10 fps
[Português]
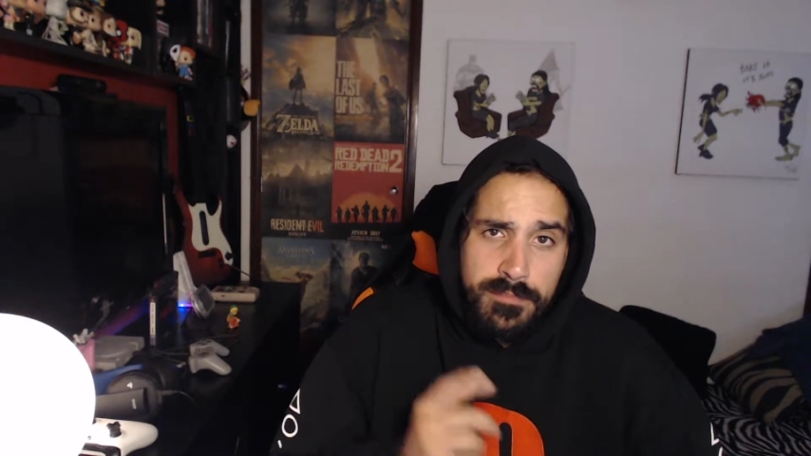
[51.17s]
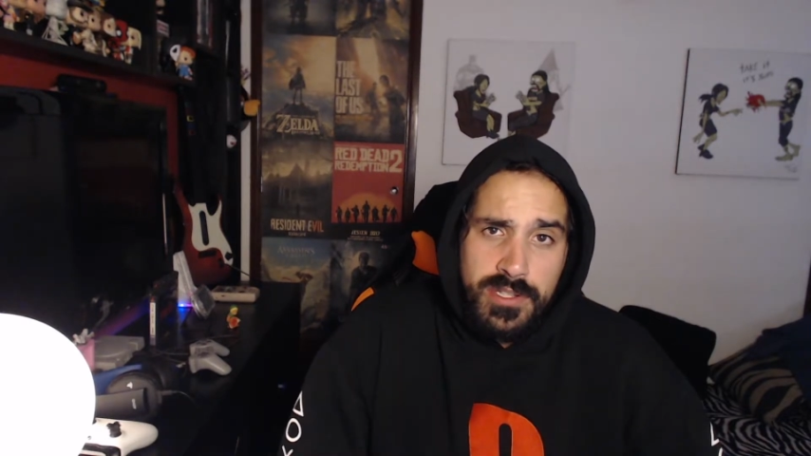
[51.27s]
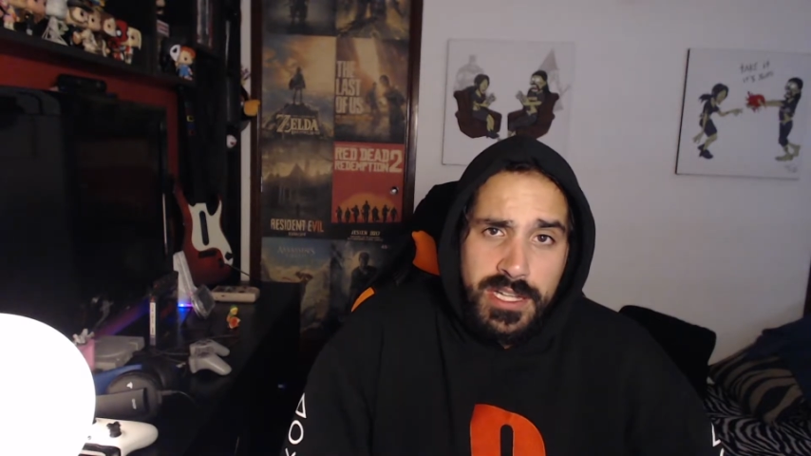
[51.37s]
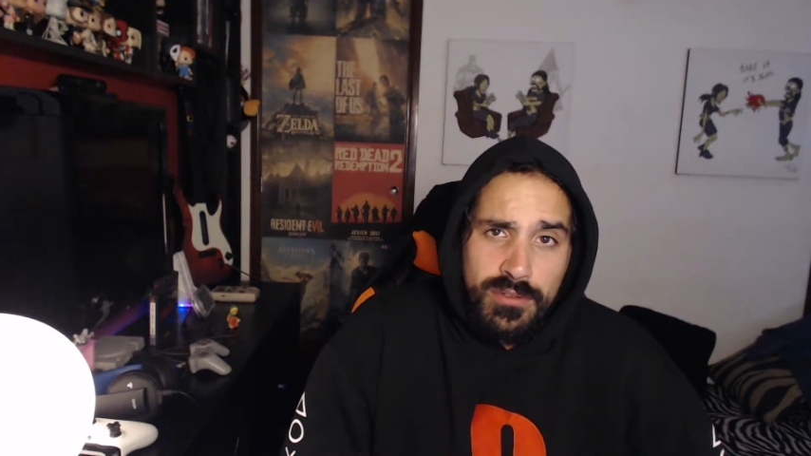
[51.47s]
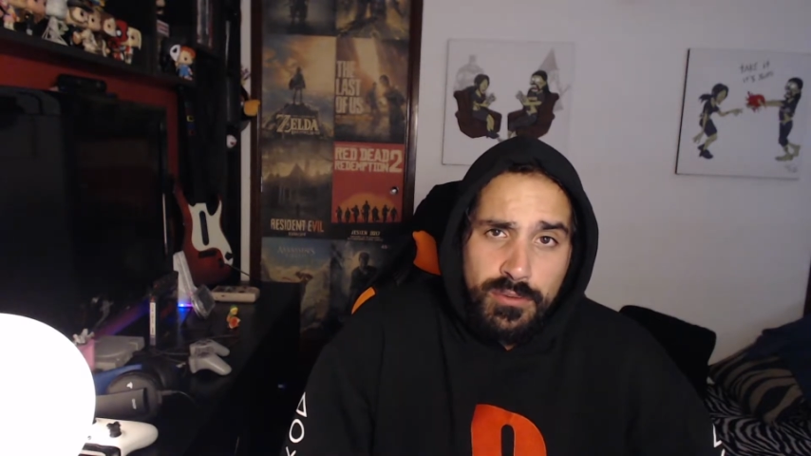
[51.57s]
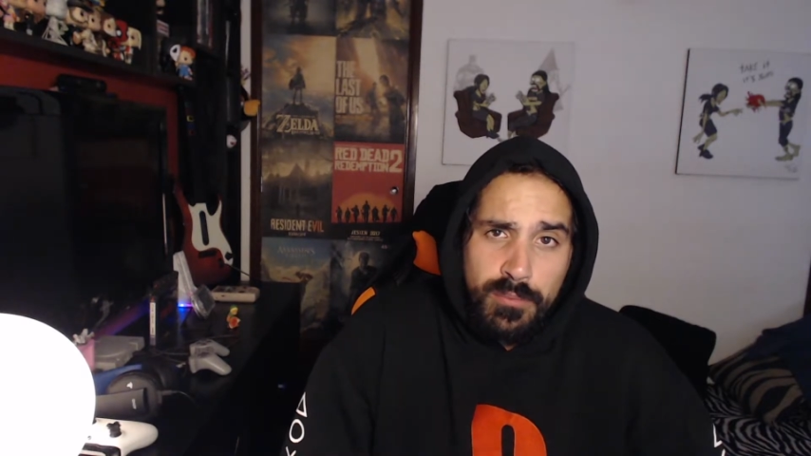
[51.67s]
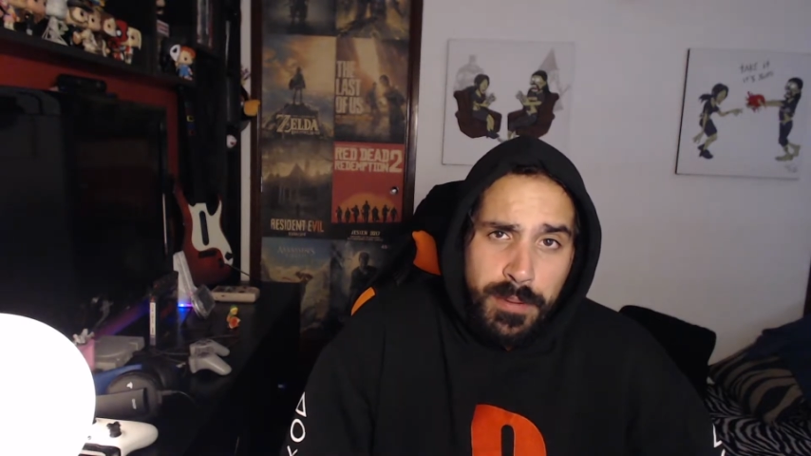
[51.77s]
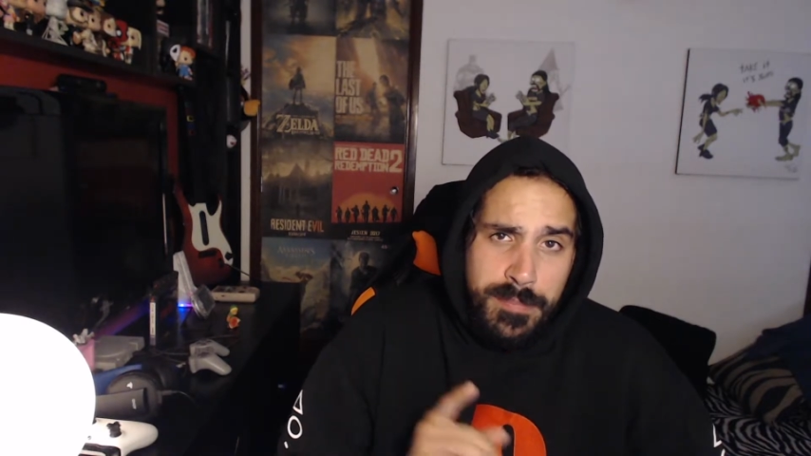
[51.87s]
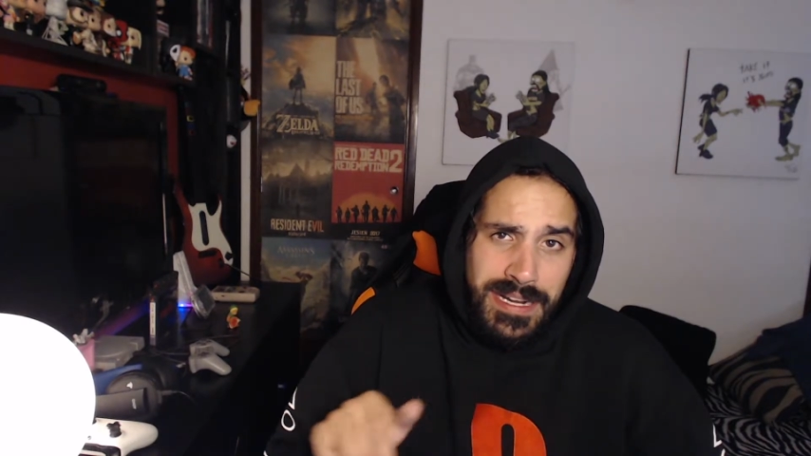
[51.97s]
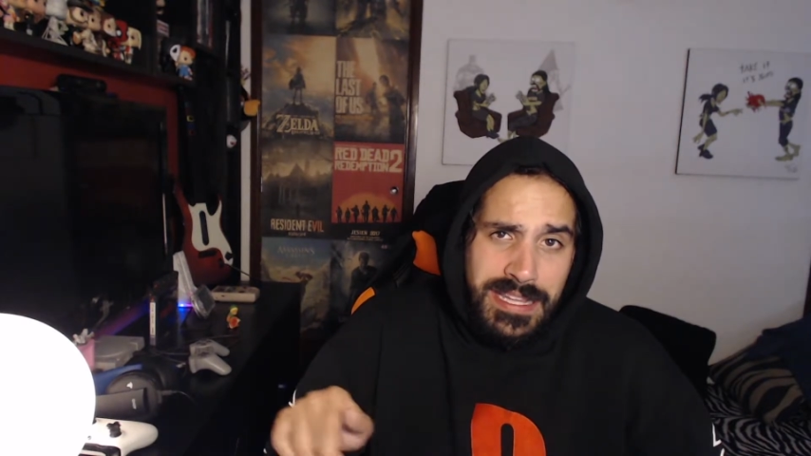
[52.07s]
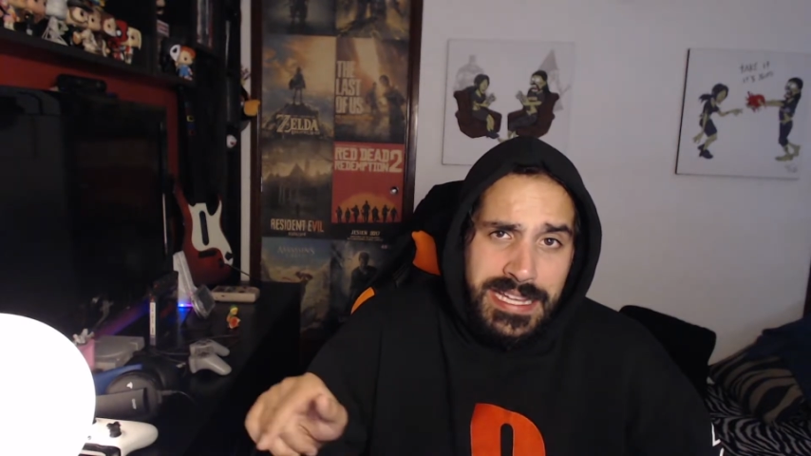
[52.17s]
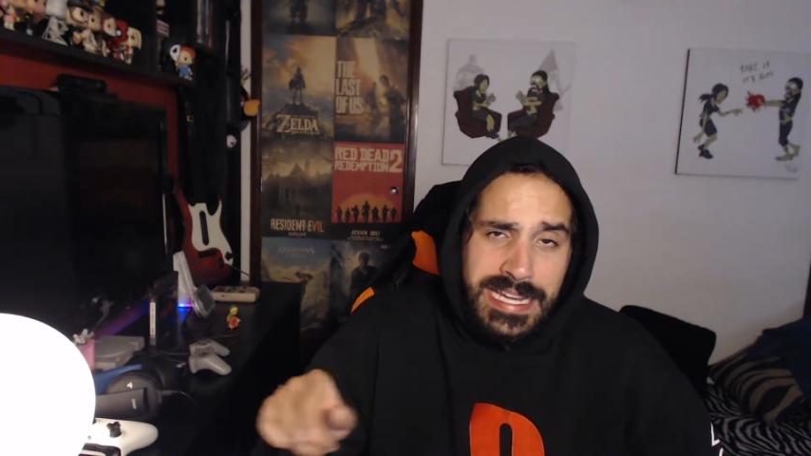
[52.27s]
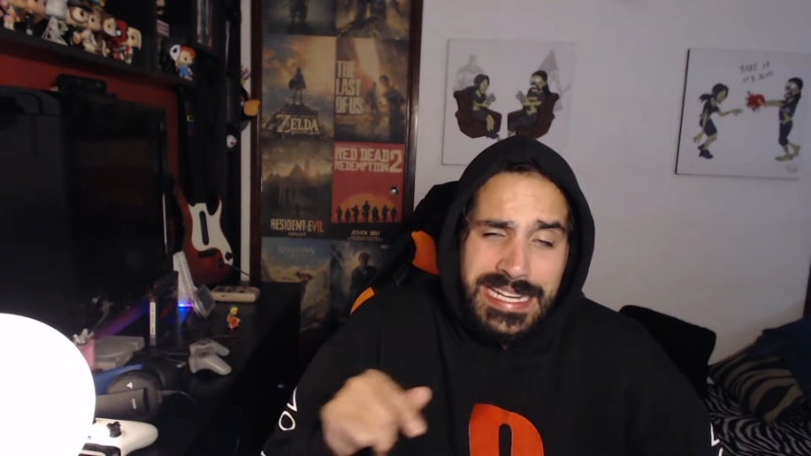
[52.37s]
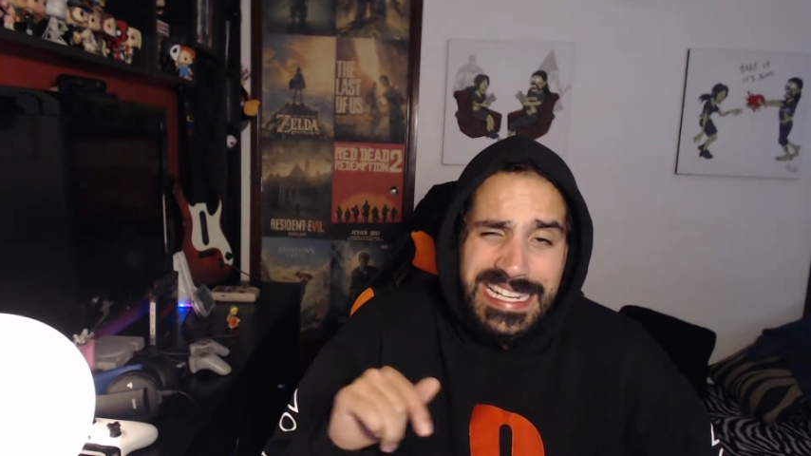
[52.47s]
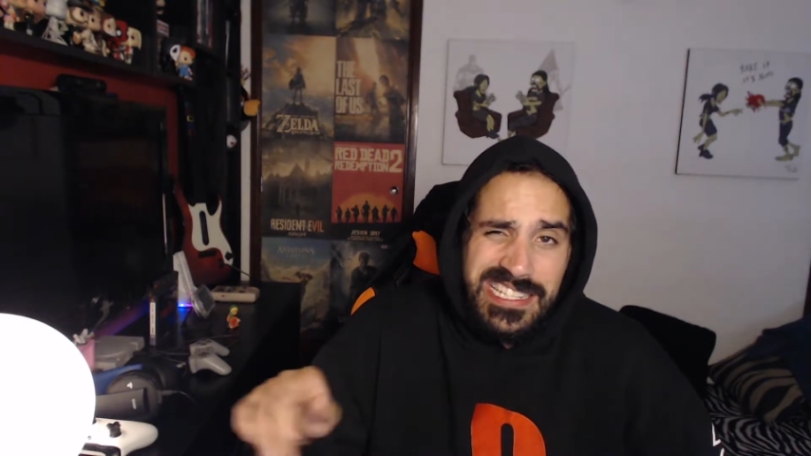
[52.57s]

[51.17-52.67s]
Portanto, primeiro link aqui na